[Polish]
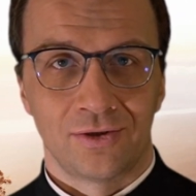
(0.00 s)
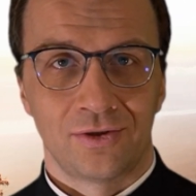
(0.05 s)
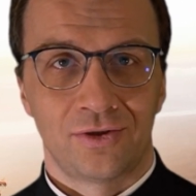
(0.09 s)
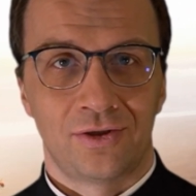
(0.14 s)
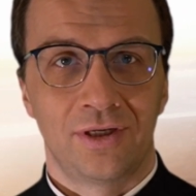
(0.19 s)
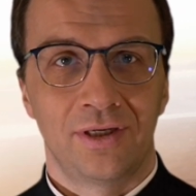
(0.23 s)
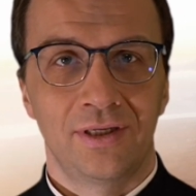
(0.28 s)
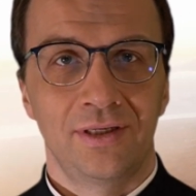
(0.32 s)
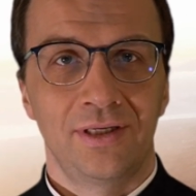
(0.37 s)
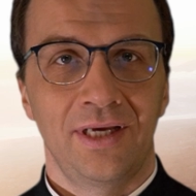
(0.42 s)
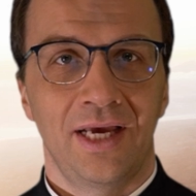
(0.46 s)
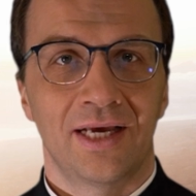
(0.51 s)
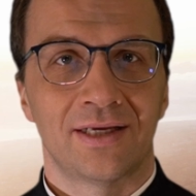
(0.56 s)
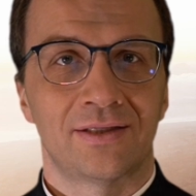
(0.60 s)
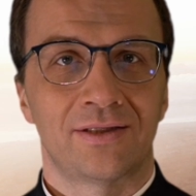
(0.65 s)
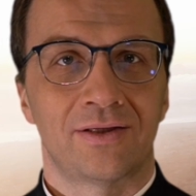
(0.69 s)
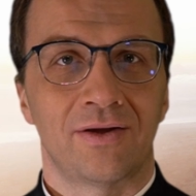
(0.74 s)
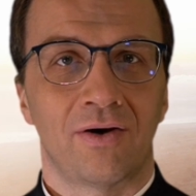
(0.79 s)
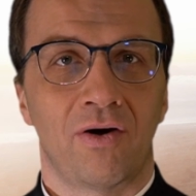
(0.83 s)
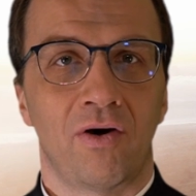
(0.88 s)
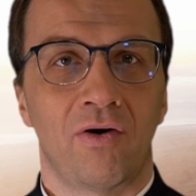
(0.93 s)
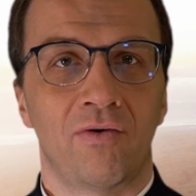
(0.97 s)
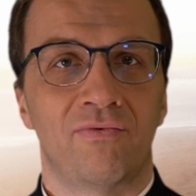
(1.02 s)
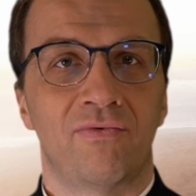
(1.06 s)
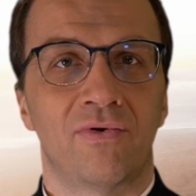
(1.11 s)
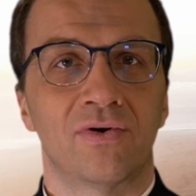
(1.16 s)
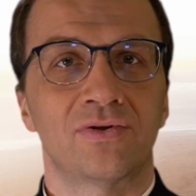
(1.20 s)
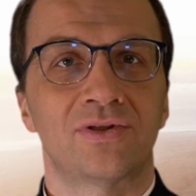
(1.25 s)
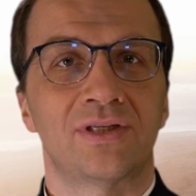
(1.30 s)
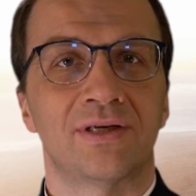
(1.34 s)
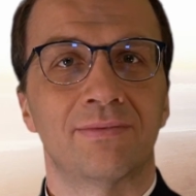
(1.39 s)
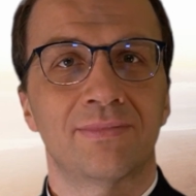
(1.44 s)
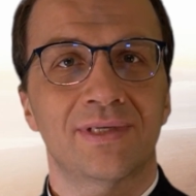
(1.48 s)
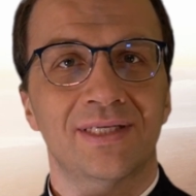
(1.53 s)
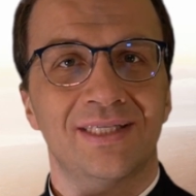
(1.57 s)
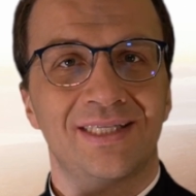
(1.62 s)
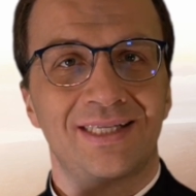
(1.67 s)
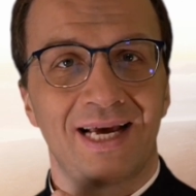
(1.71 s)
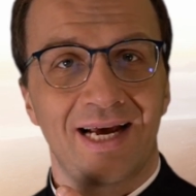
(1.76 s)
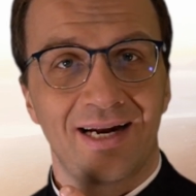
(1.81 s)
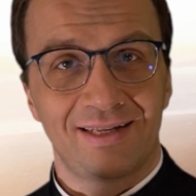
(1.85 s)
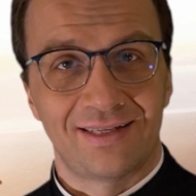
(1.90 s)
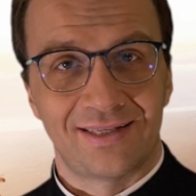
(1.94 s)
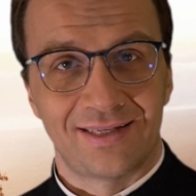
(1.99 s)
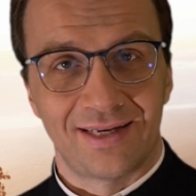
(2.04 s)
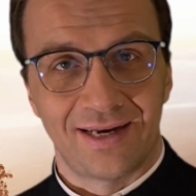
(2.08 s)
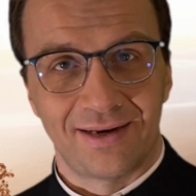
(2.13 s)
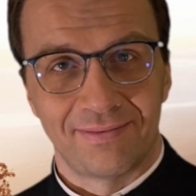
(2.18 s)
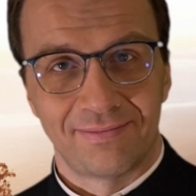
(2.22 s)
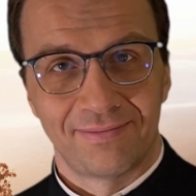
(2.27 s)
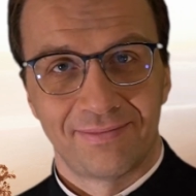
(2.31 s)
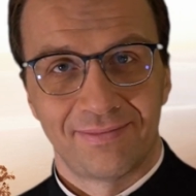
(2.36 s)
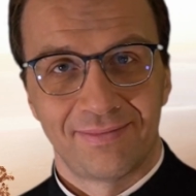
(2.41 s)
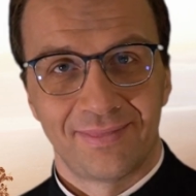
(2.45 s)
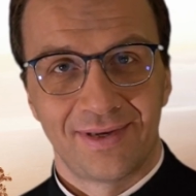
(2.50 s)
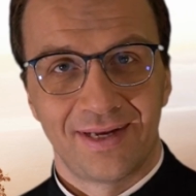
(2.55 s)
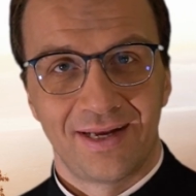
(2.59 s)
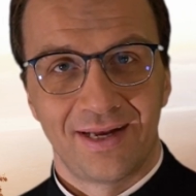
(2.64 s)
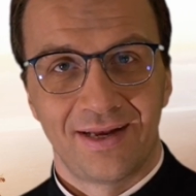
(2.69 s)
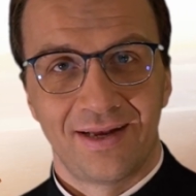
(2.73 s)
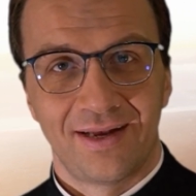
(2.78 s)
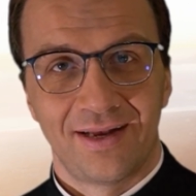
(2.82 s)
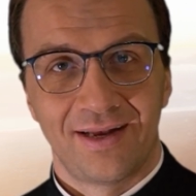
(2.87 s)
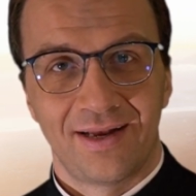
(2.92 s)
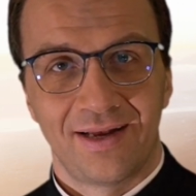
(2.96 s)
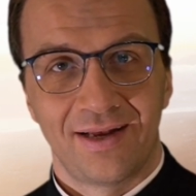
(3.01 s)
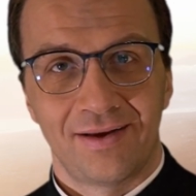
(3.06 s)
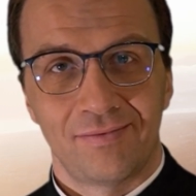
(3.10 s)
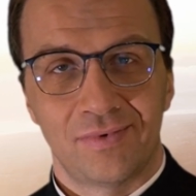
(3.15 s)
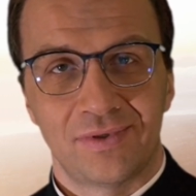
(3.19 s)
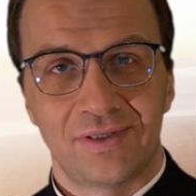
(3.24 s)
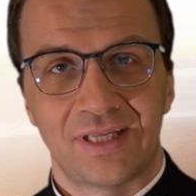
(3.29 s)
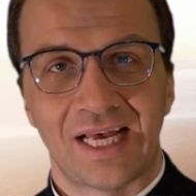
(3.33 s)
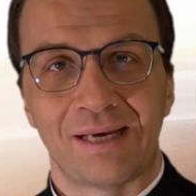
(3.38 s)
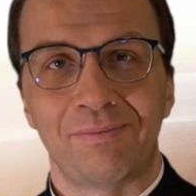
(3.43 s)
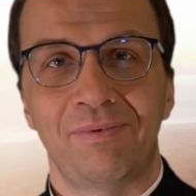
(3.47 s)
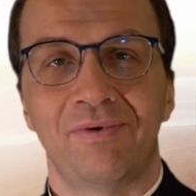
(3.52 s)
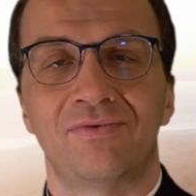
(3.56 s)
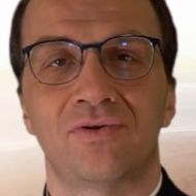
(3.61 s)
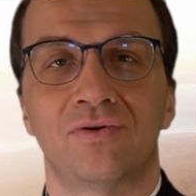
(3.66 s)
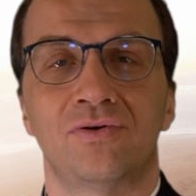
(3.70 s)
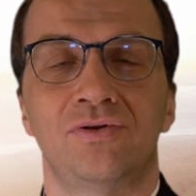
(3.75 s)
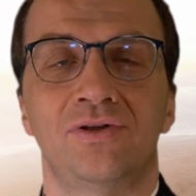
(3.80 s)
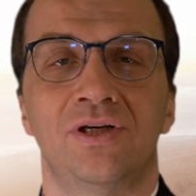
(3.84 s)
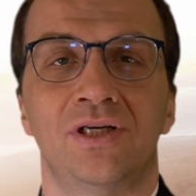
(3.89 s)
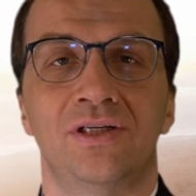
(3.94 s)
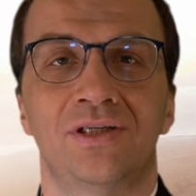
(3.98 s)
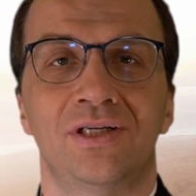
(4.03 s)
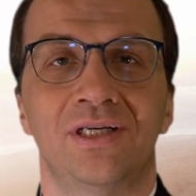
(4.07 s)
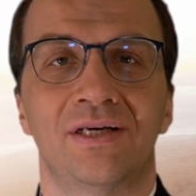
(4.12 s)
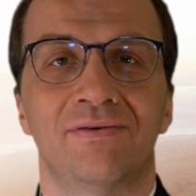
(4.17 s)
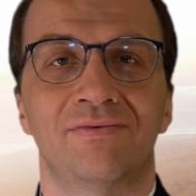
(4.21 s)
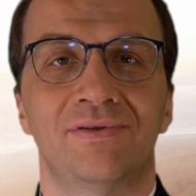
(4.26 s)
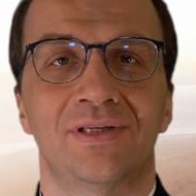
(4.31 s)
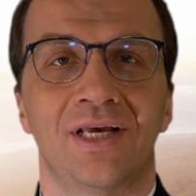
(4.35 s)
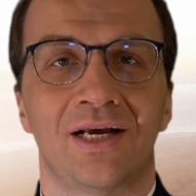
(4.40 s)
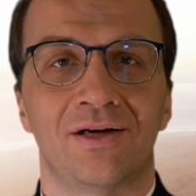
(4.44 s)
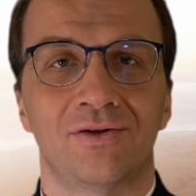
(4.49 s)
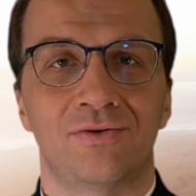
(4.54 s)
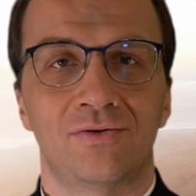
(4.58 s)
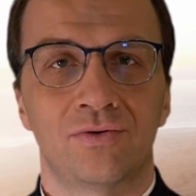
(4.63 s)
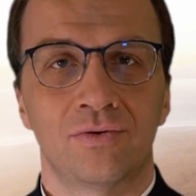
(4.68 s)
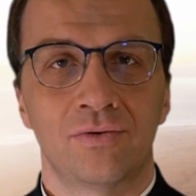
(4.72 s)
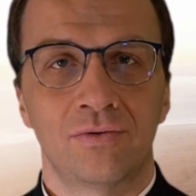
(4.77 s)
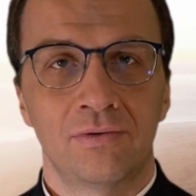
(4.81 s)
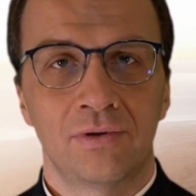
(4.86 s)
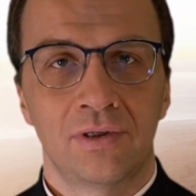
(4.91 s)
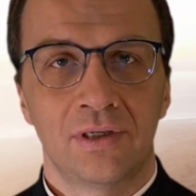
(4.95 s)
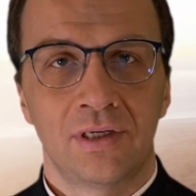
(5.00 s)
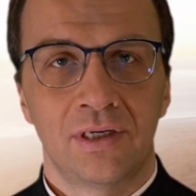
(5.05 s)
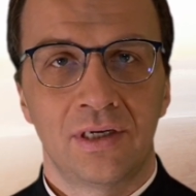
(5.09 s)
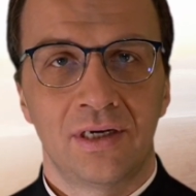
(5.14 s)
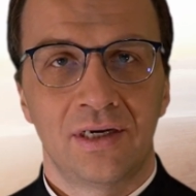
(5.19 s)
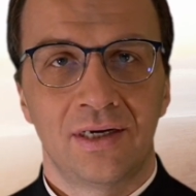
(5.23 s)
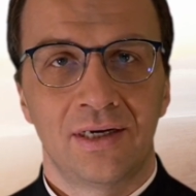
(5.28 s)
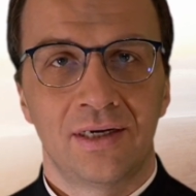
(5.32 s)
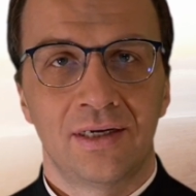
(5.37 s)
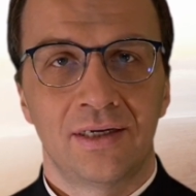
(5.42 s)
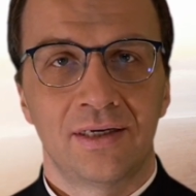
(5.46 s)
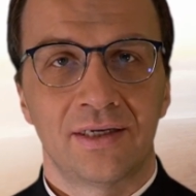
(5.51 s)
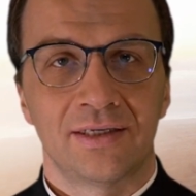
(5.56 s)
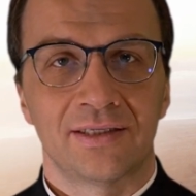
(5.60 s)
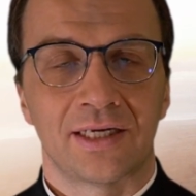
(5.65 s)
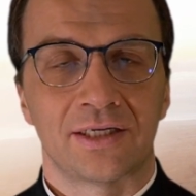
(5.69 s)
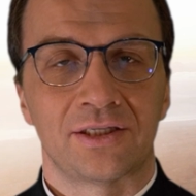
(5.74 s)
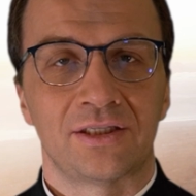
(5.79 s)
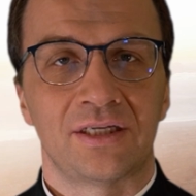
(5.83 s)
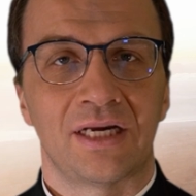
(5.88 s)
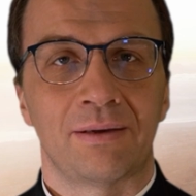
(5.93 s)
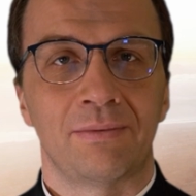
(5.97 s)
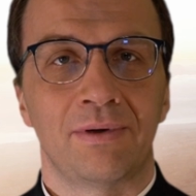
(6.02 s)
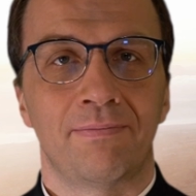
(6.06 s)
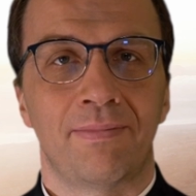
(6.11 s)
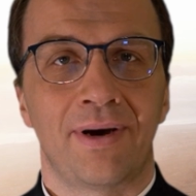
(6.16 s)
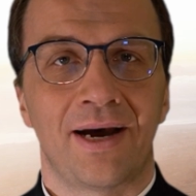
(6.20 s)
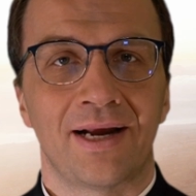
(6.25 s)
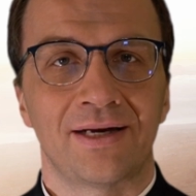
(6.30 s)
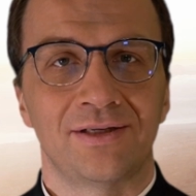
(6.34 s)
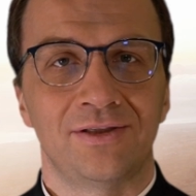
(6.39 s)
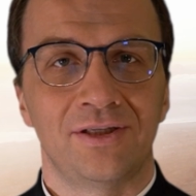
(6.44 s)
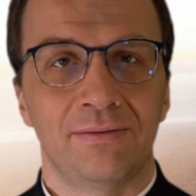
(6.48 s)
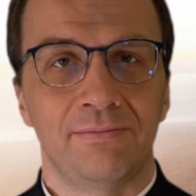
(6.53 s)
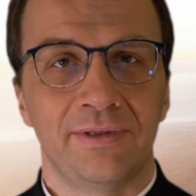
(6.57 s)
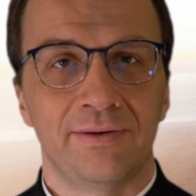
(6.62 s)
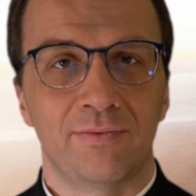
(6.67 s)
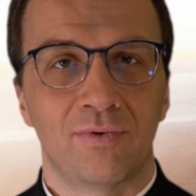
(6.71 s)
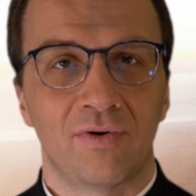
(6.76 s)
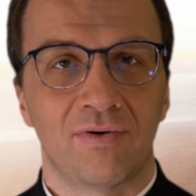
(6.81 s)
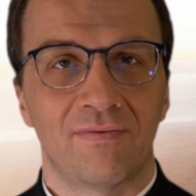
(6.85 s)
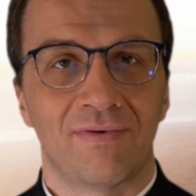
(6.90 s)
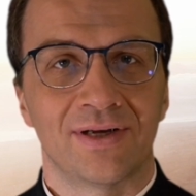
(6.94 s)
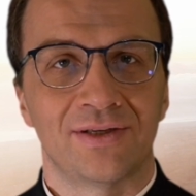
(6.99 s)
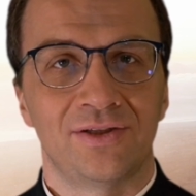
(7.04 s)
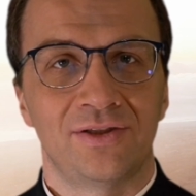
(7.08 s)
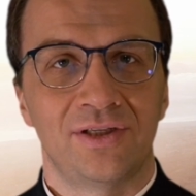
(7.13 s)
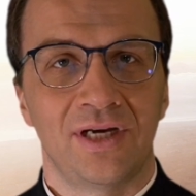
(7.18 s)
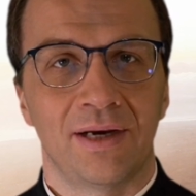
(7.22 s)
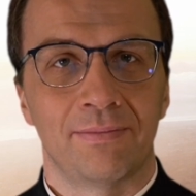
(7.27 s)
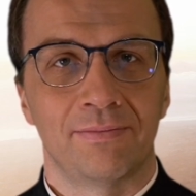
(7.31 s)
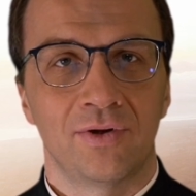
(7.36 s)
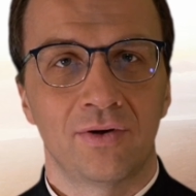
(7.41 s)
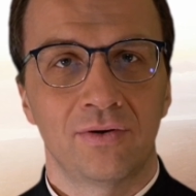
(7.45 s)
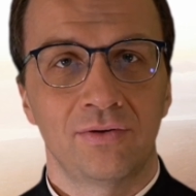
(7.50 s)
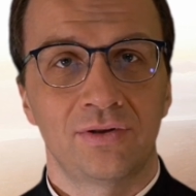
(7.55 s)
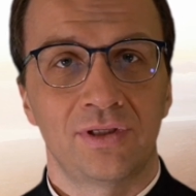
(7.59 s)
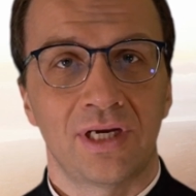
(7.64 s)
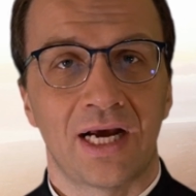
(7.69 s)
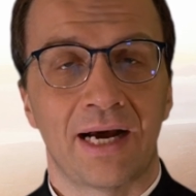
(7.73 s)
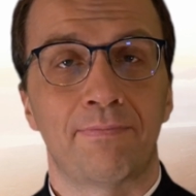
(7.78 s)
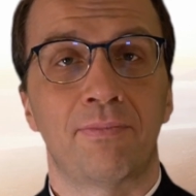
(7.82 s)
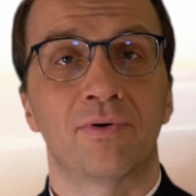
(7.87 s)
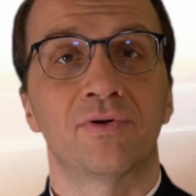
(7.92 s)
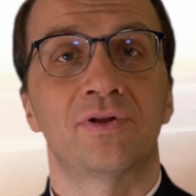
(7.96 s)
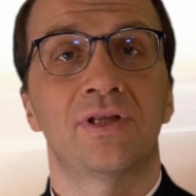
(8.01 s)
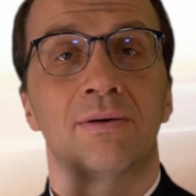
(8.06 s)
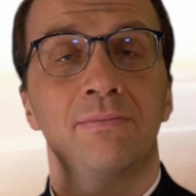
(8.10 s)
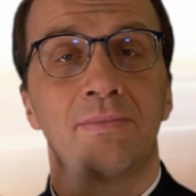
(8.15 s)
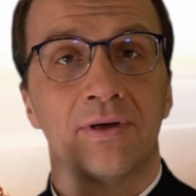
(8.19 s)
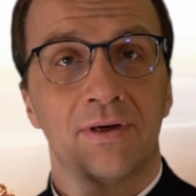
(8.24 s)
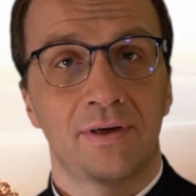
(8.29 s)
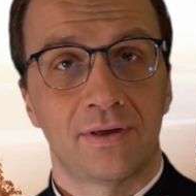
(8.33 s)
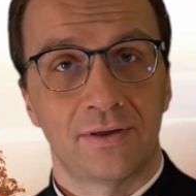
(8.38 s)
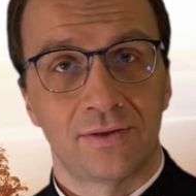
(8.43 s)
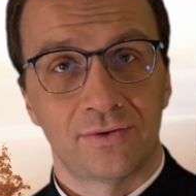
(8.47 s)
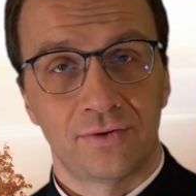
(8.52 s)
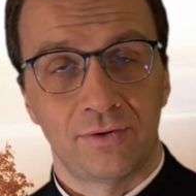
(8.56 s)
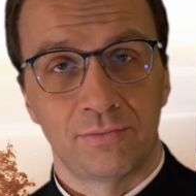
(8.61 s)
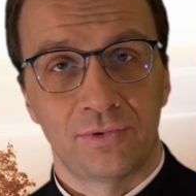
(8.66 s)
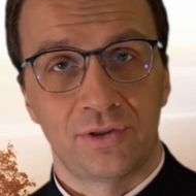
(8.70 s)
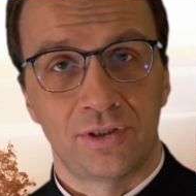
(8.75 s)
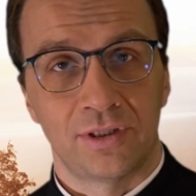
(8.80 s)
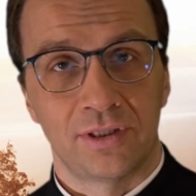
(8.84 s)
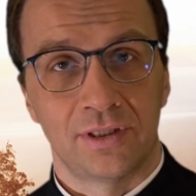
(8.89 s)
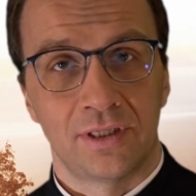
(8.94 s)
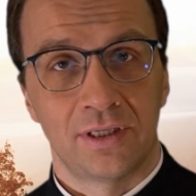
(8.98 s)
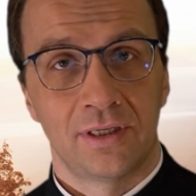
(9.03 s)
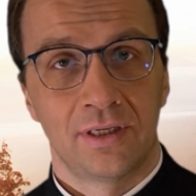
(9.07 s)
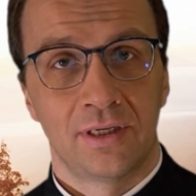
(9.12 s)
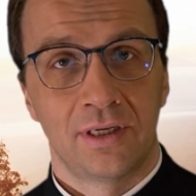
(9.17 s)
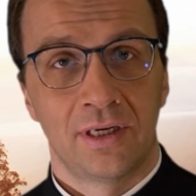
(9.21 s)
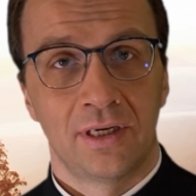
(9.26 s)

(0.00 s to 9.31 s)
Czyn jest owocem serca. najpierw coś się dzieje w sercu, zaczynamy bardziej miłować ciemność, a potem są czyny.